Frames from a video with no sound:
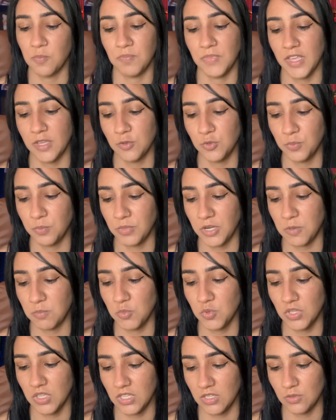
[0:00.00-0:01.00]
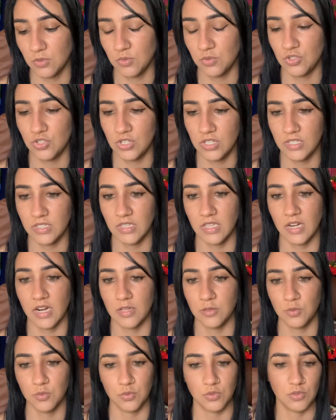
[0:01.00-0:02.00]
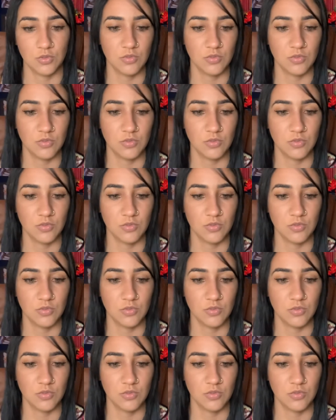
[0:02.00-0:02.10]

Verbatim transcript: né, do prêmio Kindle de literatura.